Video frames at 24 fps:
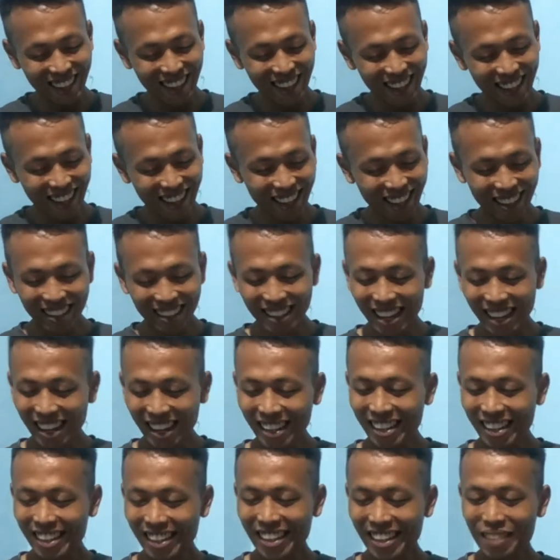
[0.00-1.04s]
oke nah
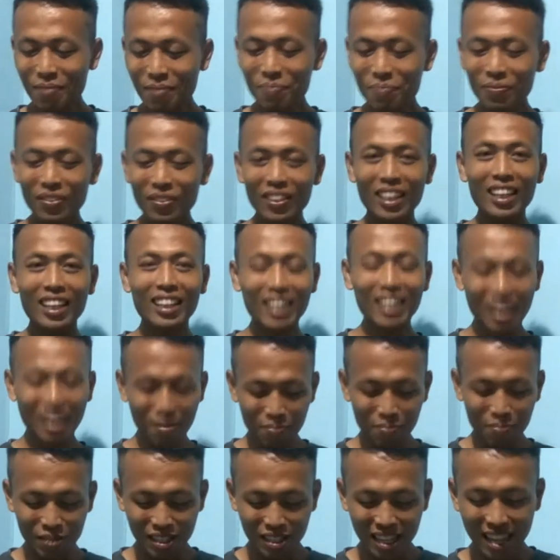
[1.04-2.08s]
ini kita
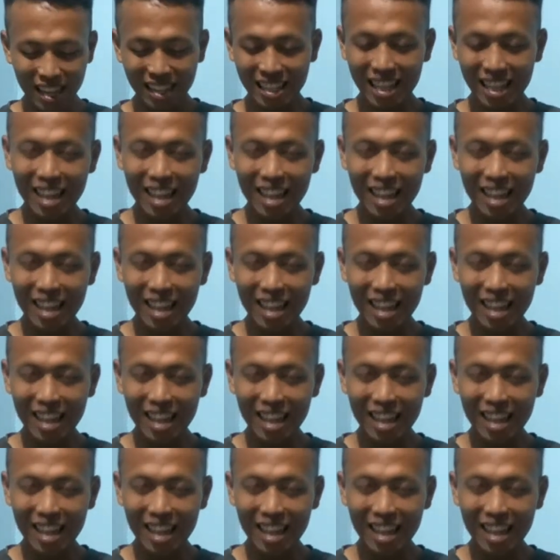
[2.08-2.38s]
bisa